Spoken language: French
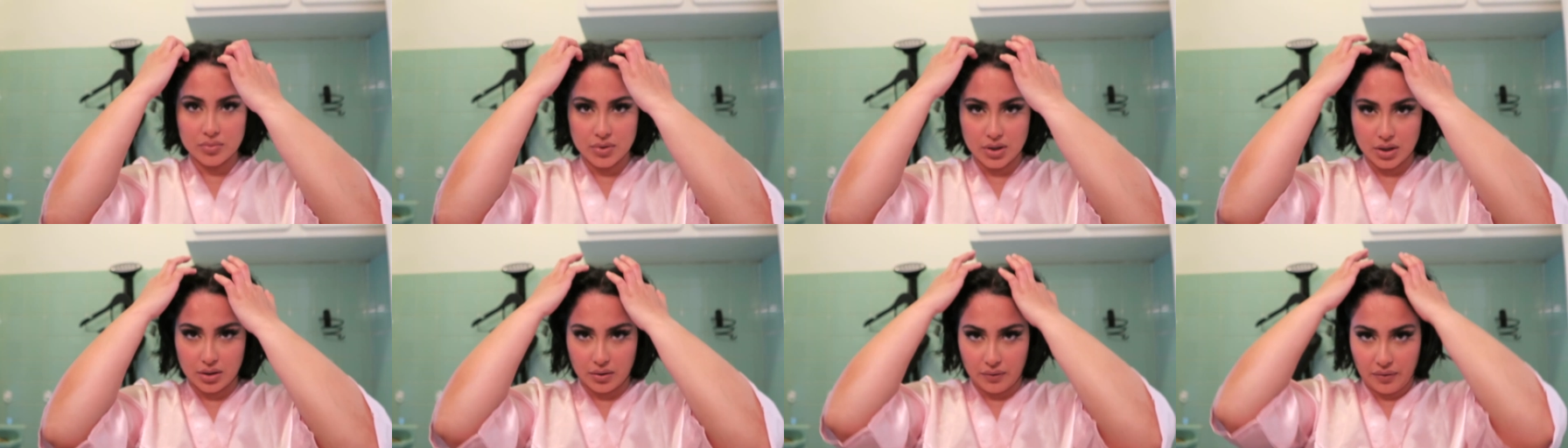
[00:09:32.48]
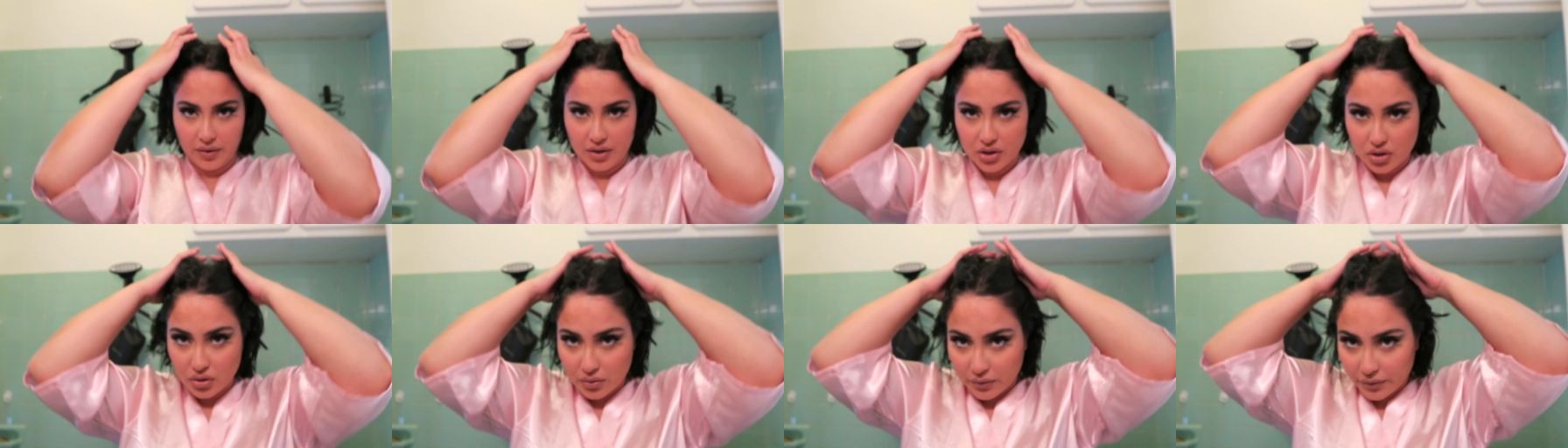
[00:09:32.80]
Et en
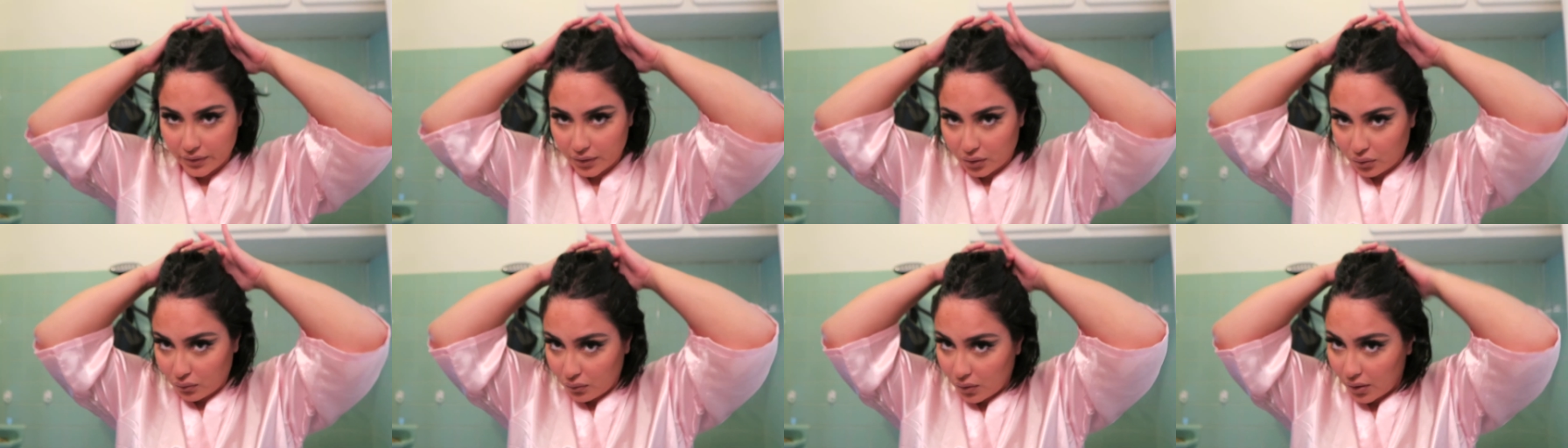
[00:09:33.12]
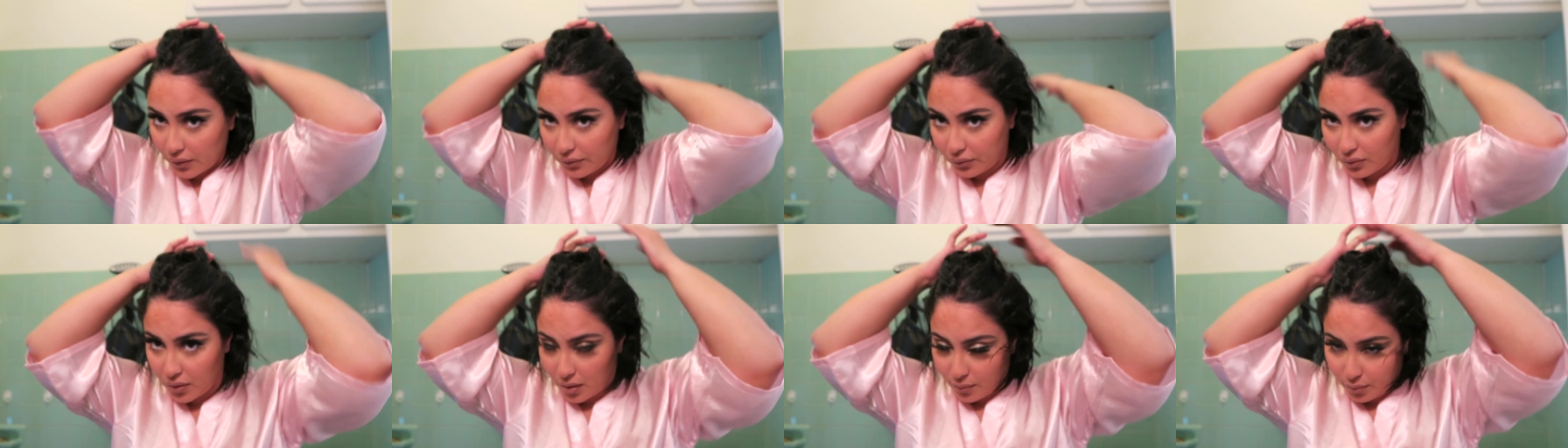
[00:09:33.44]
fait, je le fais
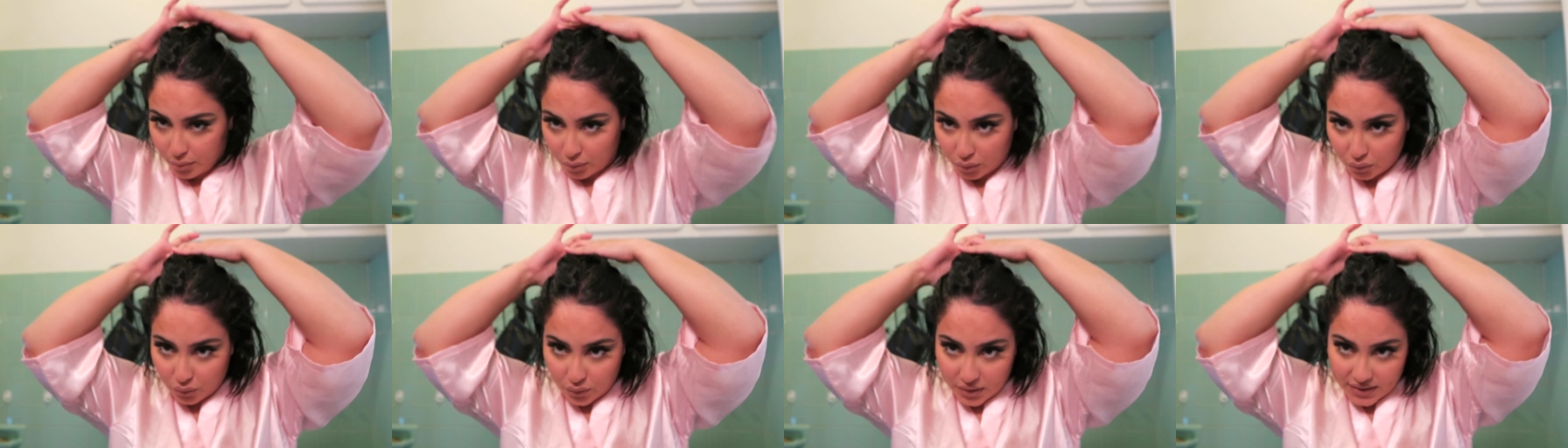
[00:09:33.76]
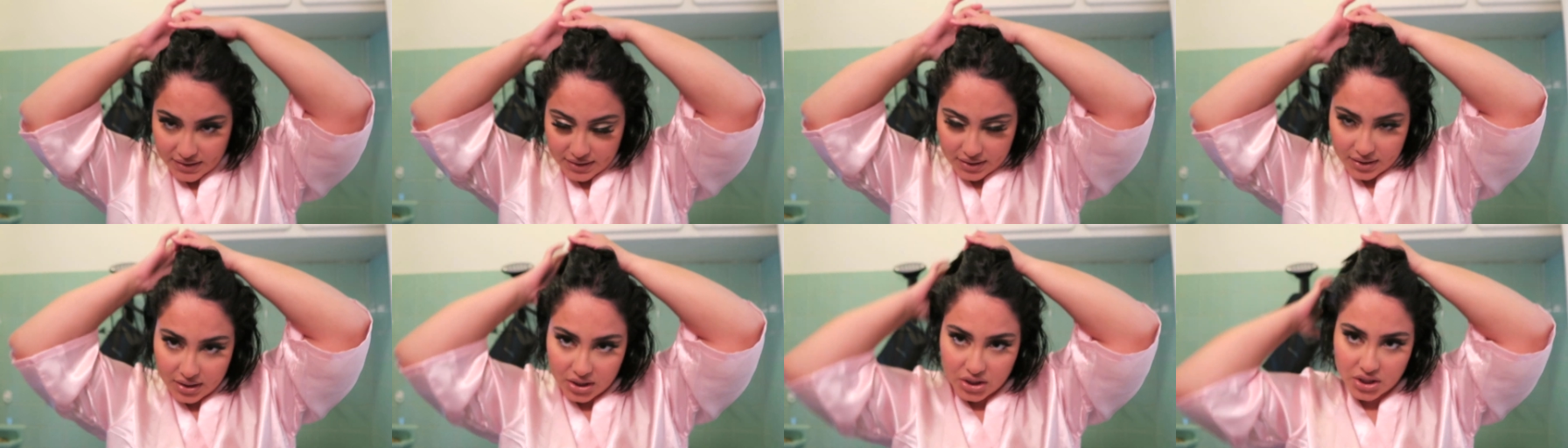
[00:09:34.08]
trois fois pour
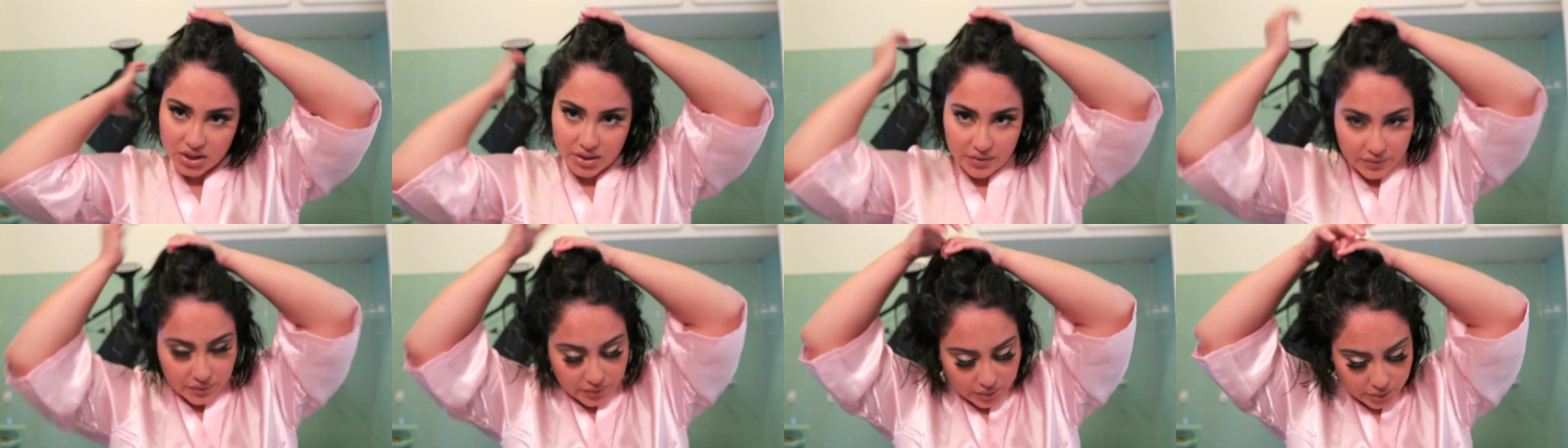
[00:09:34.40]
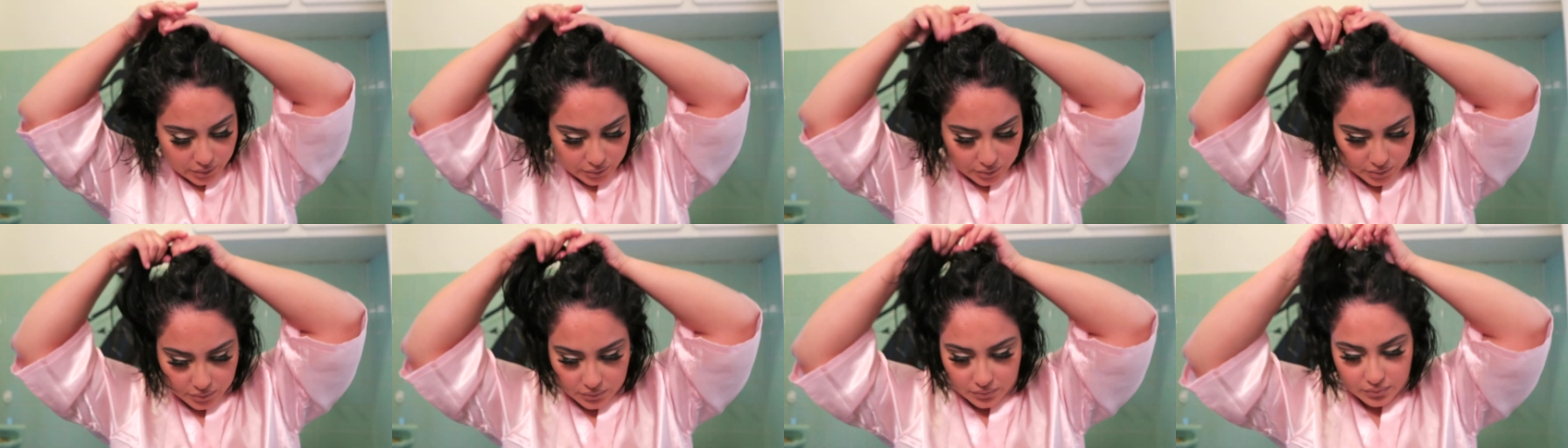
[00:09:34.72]
trois étages
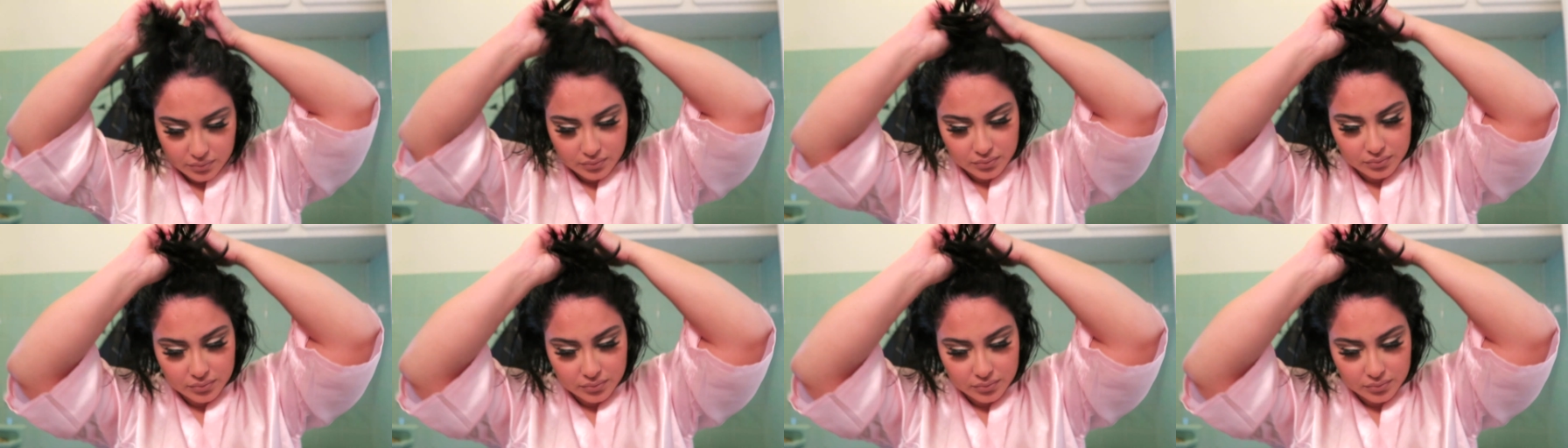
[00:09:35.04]
différents.